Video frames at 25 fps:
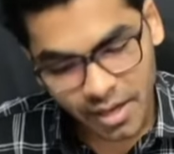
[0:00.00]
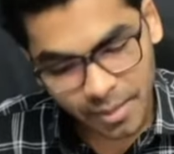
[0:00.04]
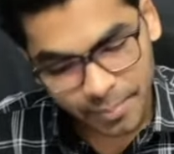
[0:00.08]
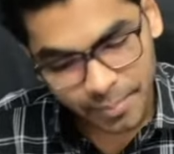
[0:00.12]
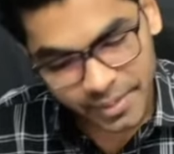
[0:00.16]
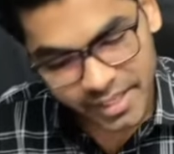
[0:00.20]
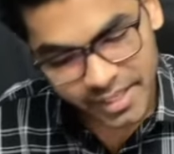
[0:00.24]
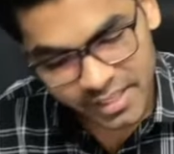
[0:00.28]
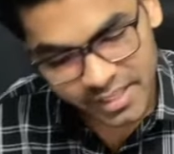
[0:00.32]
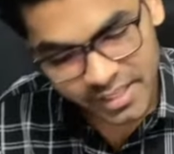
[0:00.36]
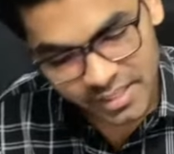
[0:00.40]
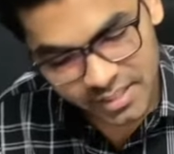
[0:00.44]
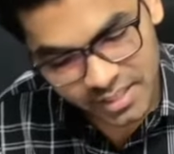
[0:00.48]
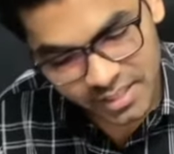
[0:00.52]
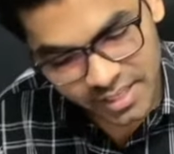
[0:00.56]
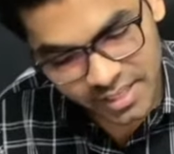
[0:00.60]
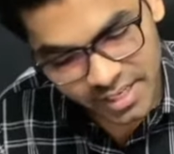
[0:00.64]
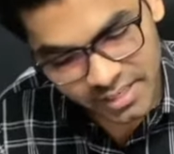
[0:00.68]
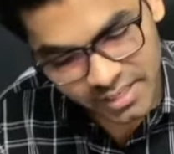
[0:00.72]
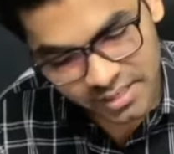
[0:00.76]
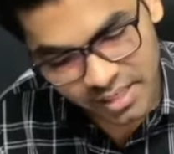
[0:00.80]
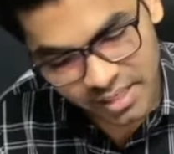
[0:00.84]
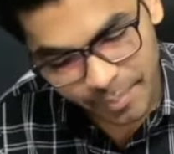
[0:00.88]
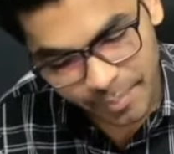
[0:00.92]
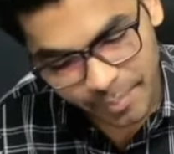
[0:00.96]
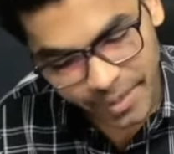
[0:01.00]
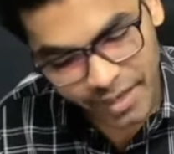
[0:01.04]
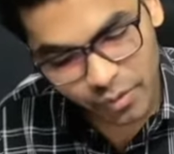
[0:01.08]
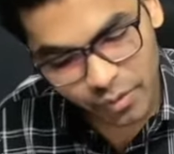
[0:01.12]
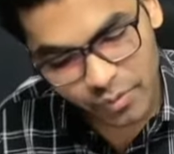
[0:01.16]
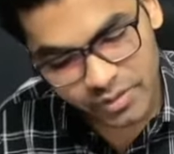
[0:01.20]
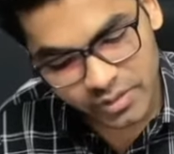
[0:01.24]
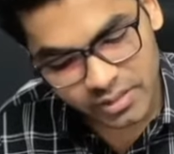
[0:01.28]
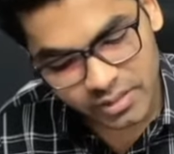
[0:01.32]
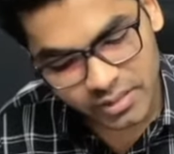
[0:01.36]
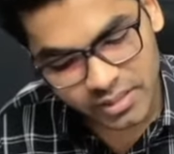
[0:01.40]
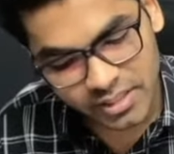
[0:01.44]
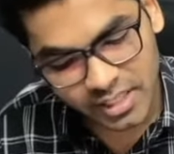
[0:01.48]
फिर यदि इसकी रिएक्शन आप
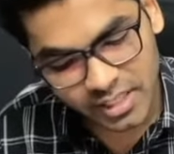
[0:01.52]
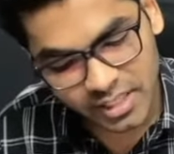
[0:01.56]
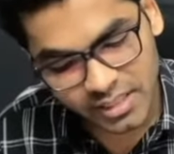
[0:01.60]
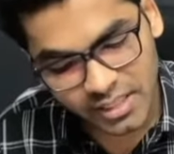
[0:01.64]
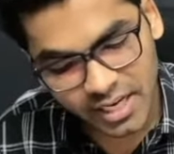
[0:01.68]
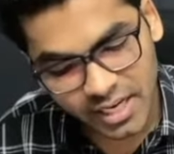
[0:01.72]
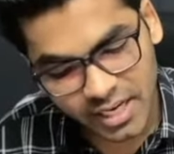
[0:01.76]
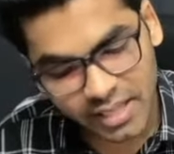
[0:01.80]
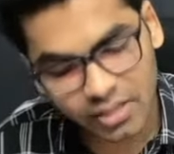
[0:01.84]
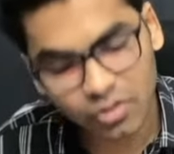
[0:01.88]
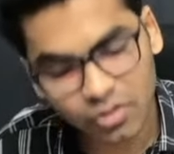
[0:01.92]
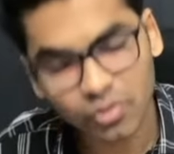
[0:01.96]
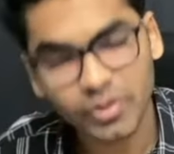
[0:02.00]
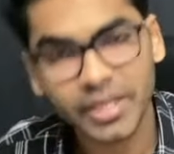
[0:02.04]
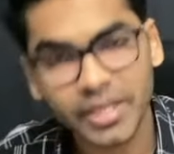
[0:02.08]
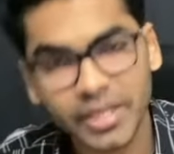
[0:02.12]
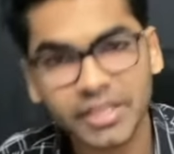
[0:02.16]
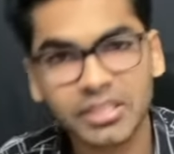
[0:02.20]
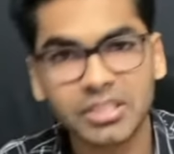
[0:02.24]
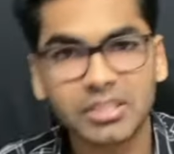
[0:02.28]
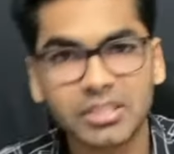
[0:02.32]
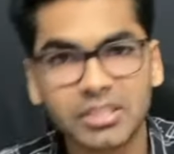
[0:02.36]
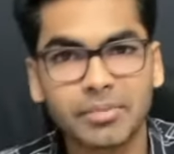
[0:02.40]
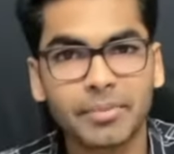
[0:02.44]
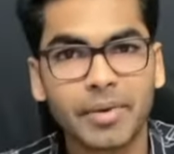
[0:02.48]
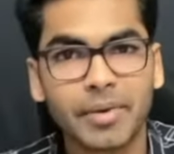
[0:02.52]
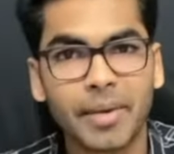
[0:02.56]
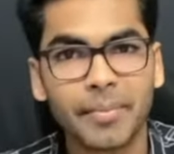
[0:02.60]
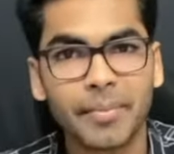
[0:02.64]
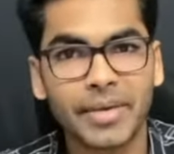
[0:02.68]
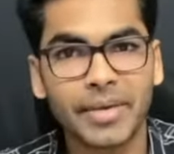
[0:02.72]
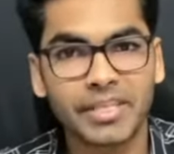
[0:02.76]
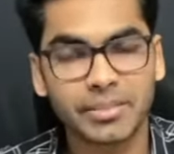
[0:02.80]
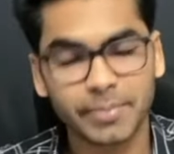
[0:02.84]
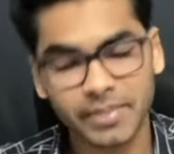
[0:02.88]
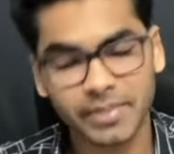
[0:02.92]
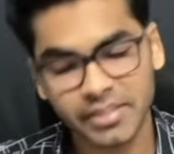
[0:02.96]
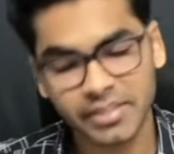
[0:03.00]
एन के साथ करा देते हो नेक्स्ट स्टेप में आप
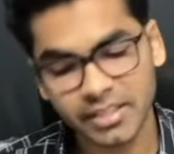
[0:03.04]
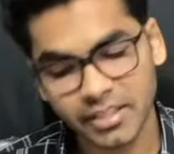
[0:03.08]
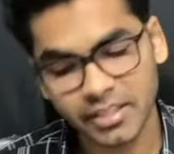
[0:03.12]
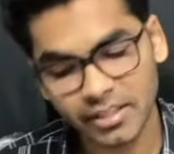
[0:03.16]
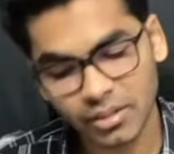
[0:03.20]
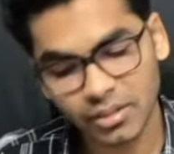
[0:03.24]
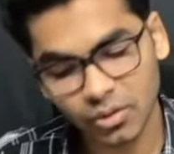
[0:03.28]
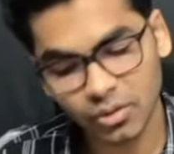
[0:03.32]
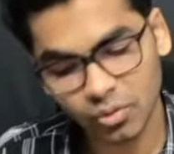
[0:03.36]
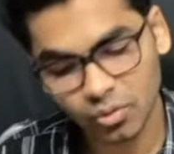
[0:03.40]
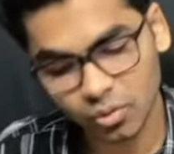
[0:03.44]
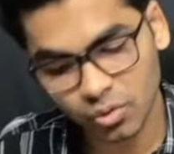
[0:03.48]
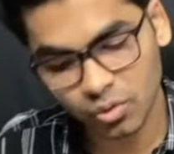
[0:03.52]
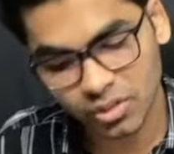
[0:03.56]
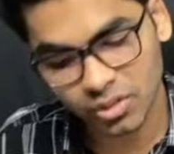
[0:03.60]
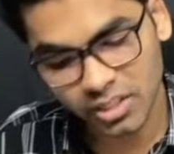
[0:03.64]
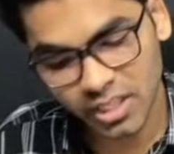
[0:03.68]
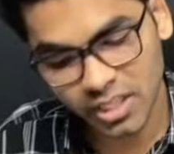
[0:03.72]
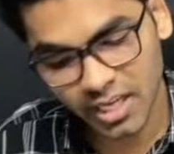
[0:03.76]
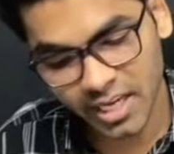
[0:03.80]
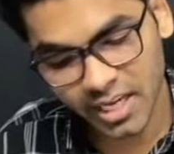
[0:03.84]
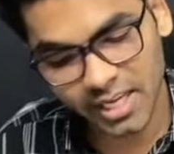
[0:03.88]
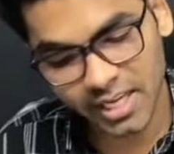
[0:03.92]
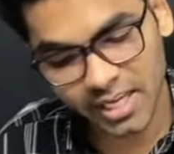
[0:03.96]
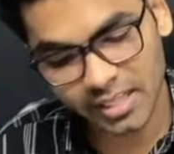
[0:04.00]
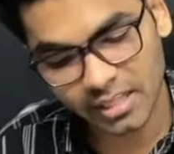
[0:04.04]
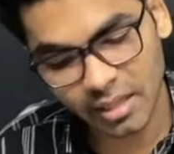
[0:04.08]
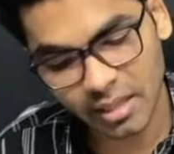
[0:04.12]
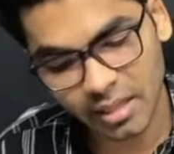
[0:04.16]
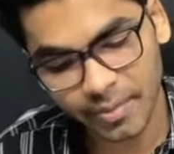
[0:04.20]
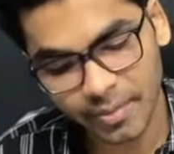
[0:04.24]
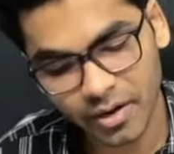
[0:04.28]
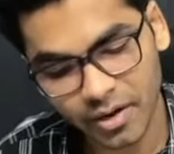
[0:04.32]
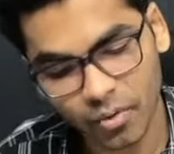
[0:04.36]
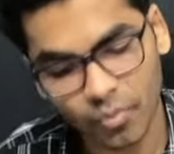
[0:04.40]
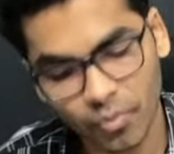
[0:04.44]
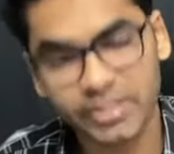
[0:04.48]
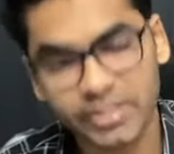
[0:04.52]
एच प्लस दे देते हो तो इसकी क्या जाता है
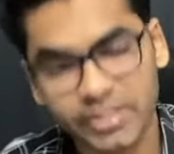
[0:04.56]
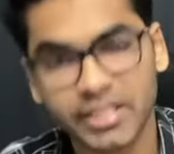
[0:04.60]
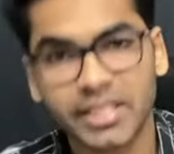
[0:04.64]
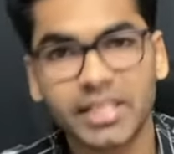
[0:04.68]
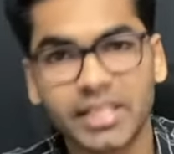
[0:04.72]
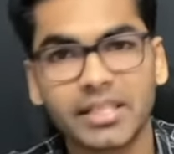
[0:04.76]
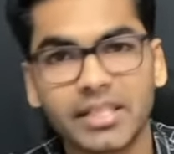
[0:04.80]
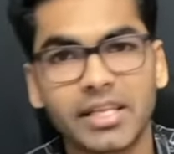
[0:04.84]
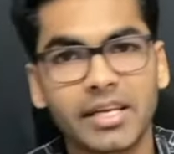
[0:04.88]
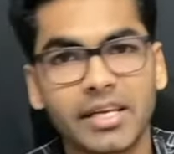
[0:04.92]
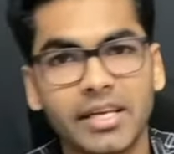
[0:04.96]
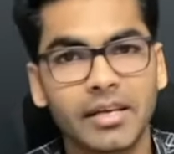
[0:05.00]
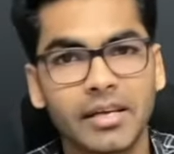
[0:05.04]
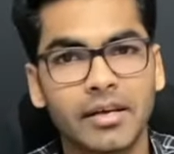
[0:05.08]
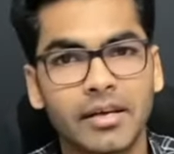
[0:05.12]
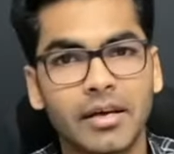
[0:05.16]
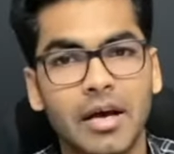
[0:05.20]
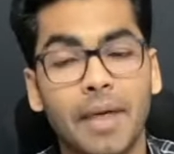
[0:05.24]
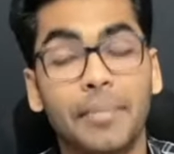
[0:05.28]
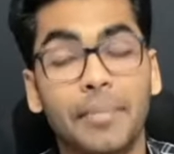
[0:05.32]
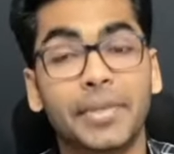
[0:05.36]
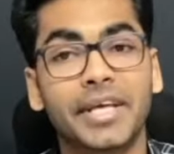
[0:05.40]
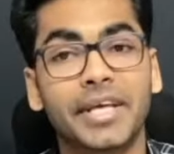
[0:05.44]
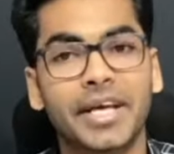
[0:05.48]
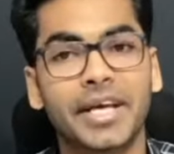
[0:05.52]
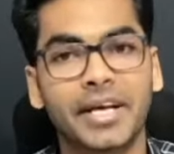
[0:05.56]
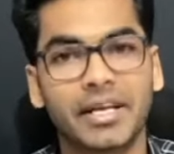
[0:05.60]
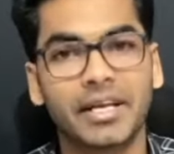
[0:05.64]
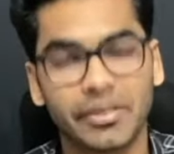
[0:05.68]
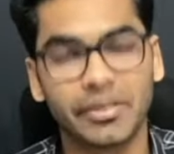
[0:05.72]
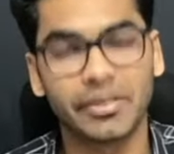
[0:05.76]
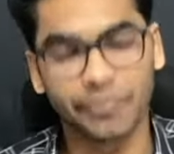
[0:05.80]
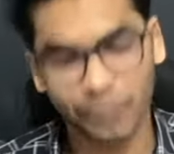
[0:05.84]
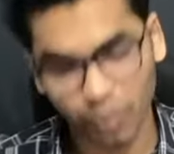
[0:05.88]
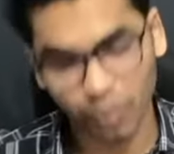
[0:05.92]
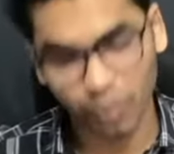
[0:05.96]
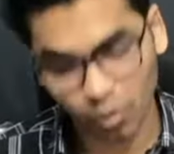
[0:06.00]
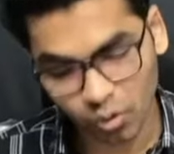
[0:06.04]
आपका ओ एच आ जाता है हमने क्या कर
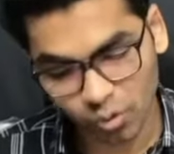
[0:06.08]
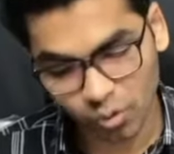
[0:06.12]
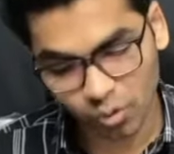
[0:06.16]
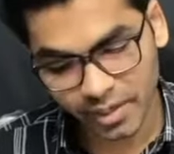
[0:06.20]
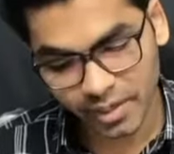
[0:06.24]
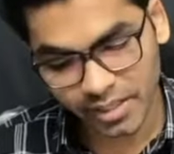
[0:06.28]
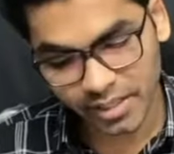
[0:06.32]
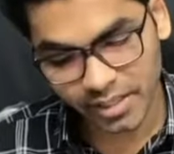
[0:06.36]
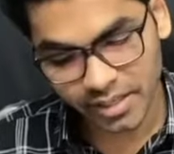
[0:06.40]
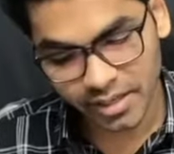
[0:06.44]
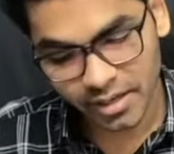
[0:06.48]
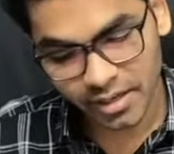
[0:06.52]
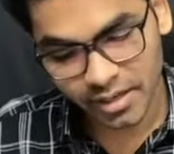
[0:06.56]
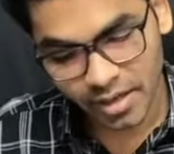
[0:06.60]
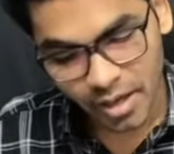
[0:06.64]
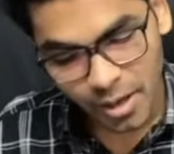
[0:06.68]
लिया फिनॉल को बना लिया